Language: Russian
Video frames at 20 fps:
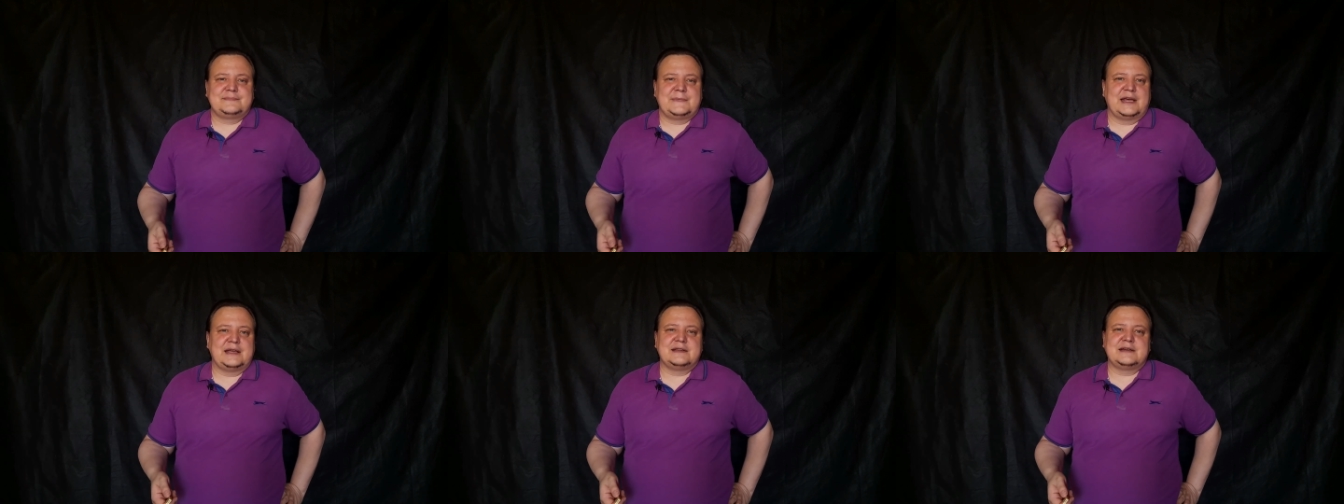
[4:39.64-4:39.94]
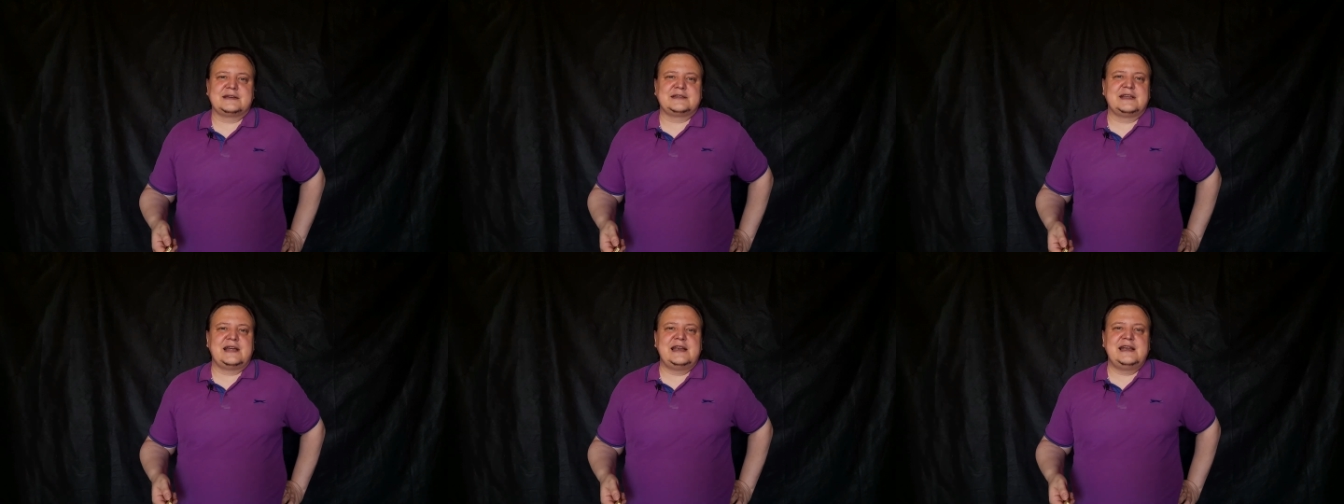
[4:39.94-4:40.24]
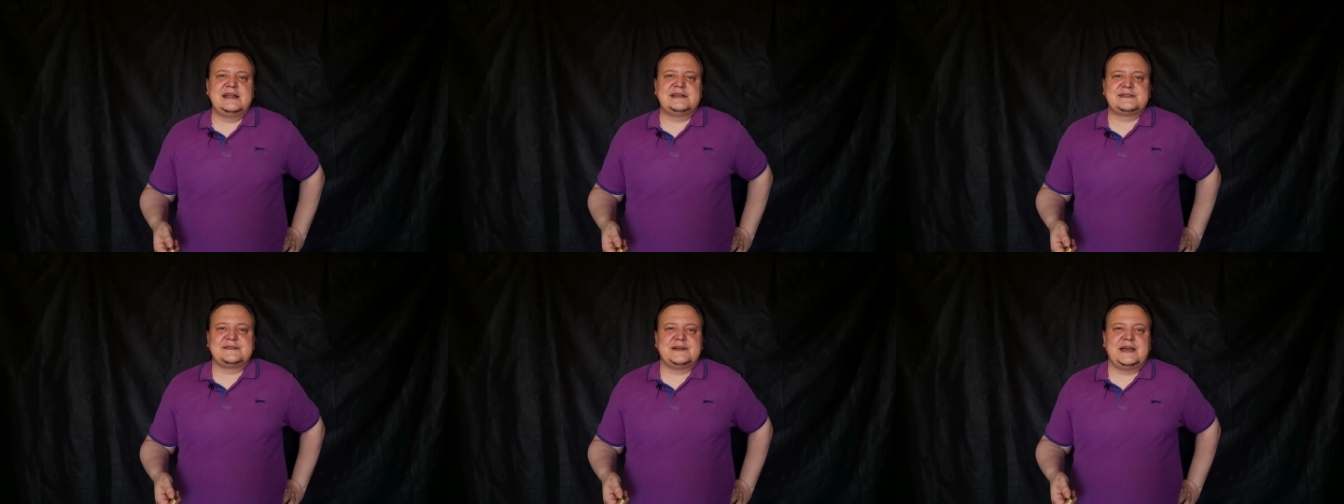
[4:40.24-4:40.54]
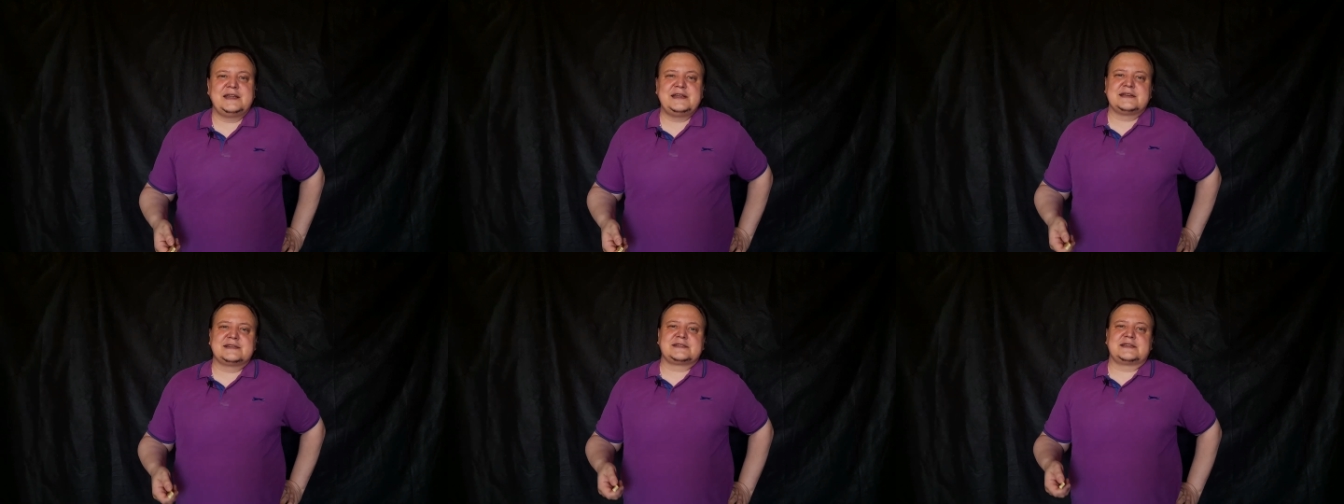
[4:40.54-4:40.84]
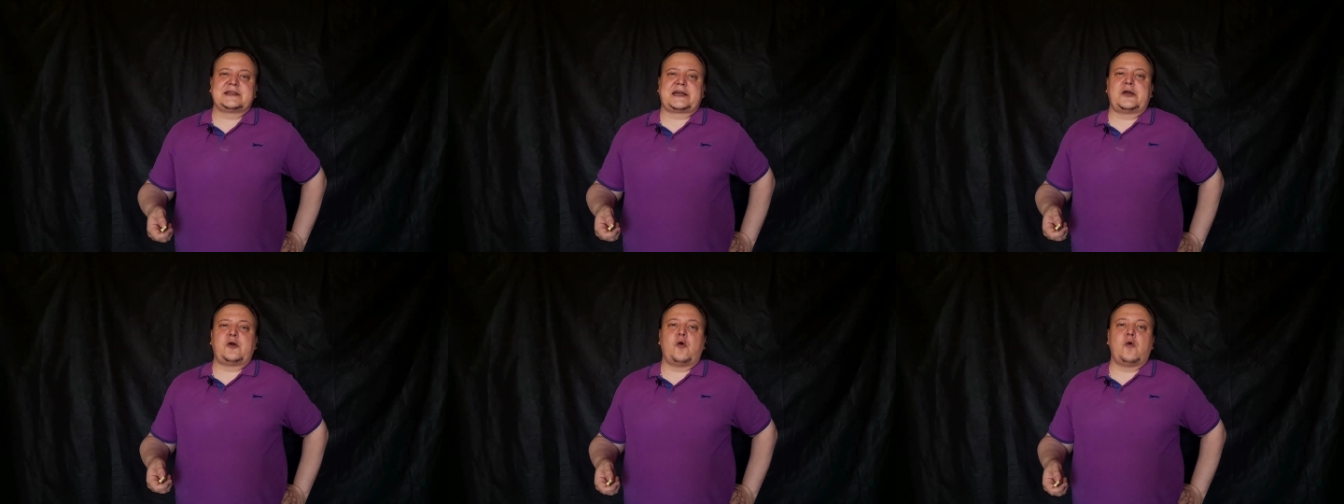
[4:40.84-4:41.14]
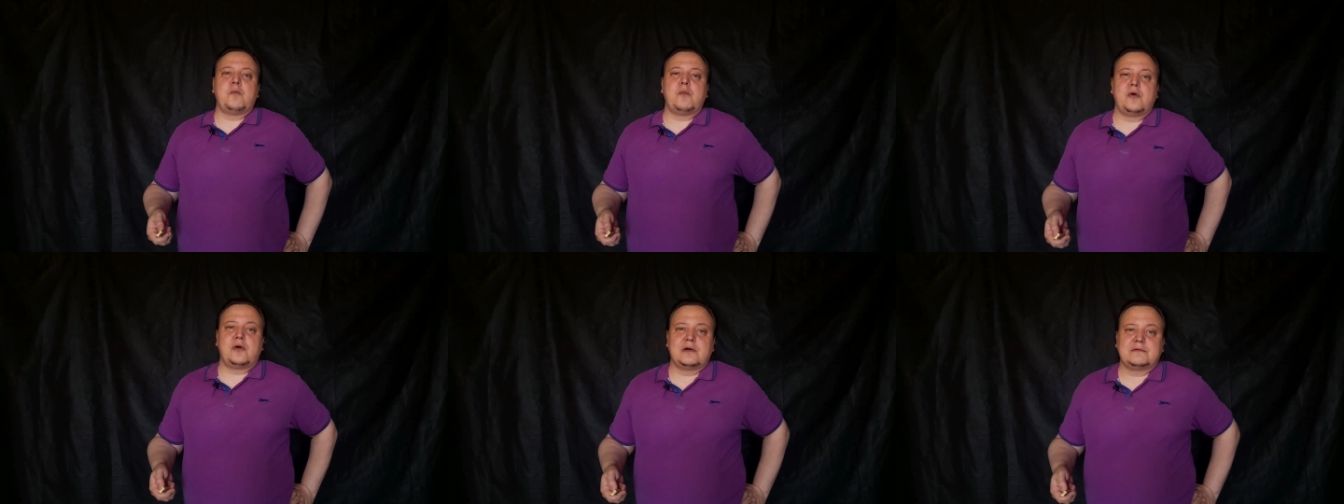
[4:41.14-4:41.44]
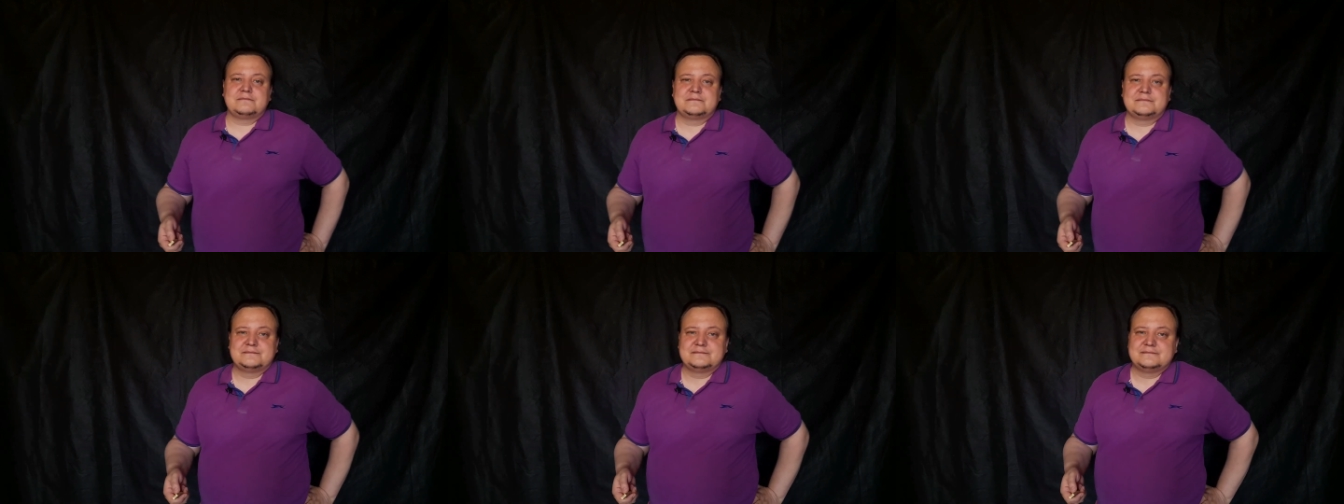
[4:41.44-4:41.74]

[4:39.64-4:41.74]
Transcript: Иногда лезвие не острее обуха.